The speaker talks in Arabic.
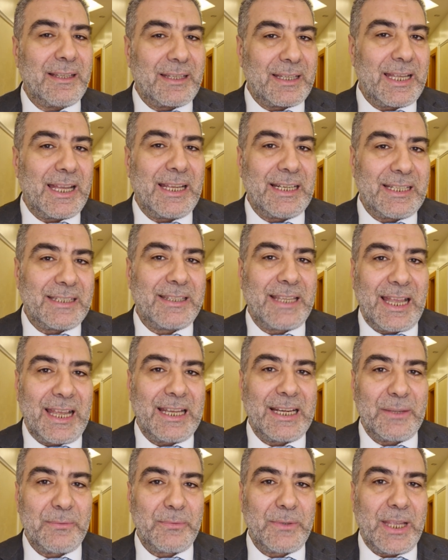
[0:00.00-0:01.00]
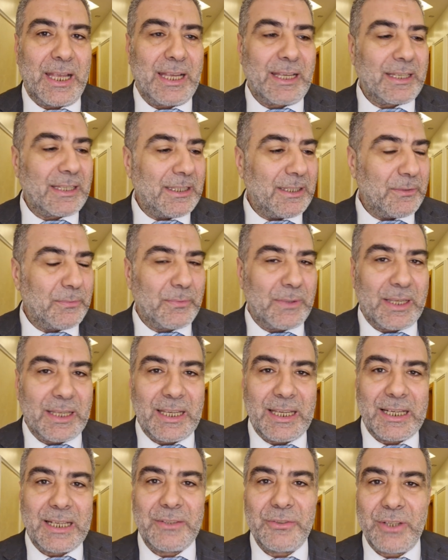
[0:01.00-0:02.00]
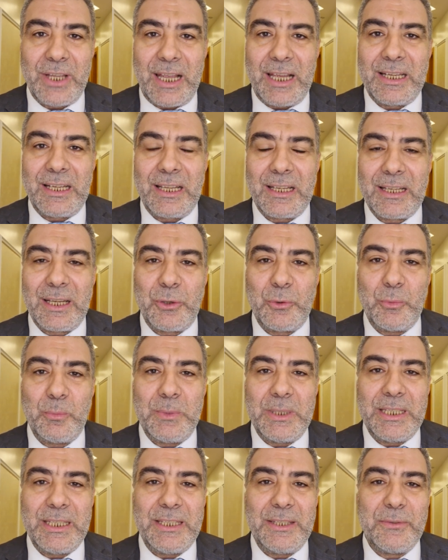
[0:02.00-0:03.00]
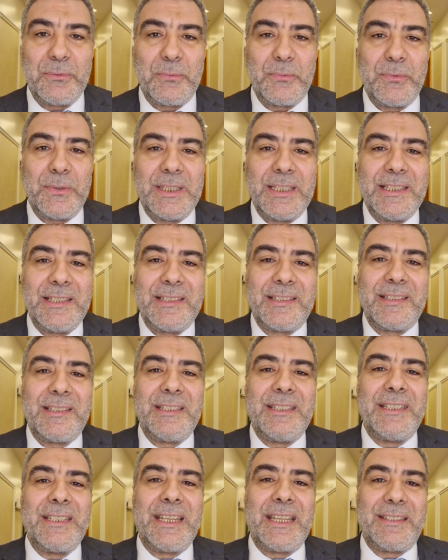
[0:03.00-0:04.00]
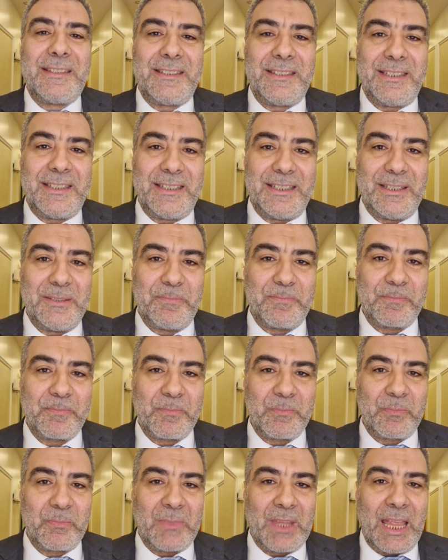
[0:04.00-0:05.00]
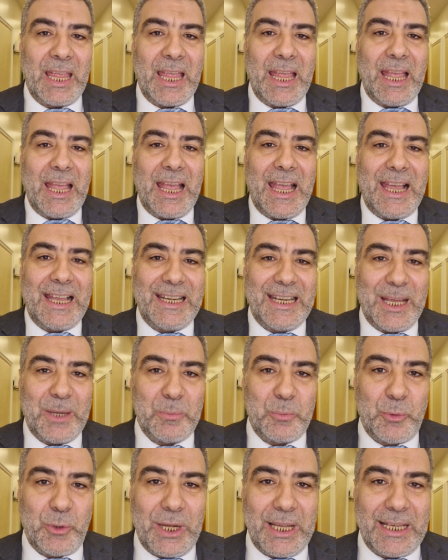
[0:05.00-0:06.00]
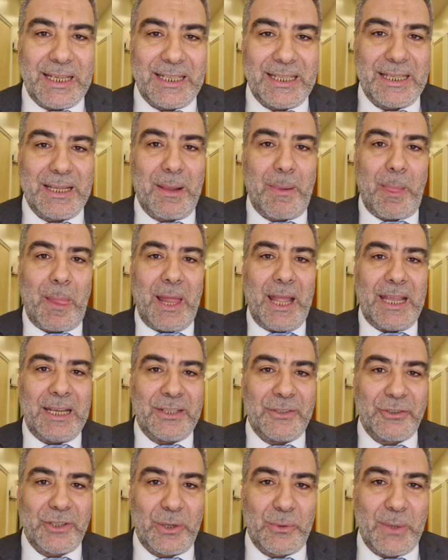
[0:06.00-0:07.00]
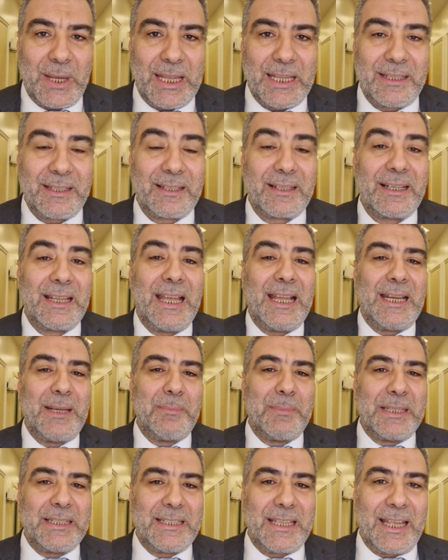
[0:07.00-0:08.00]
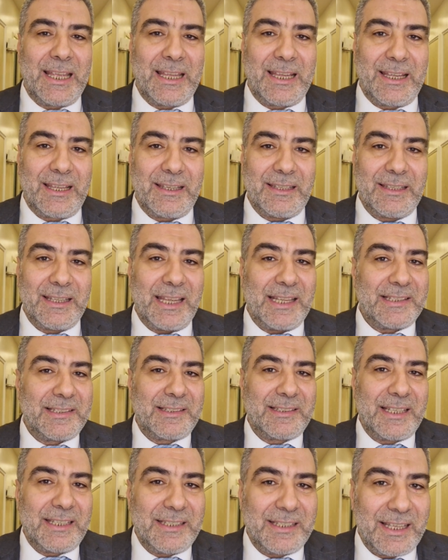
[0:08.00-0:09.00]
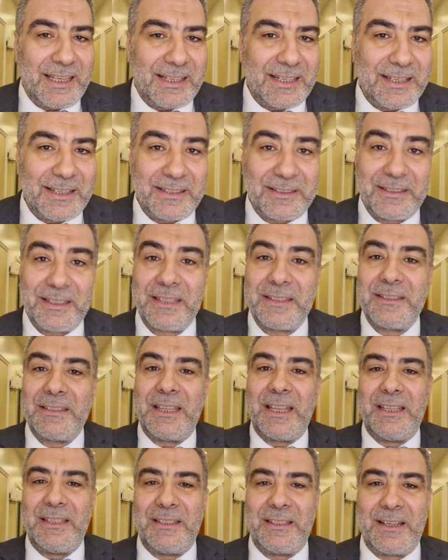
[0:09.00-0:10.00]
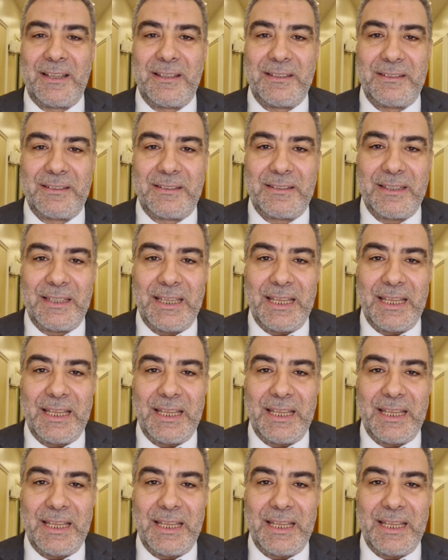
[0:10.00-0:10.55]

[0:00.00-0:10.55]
قال تعالى في حقه فخرج على قومه في زينته الأموال الجواهر المتاع السيارات الطائرات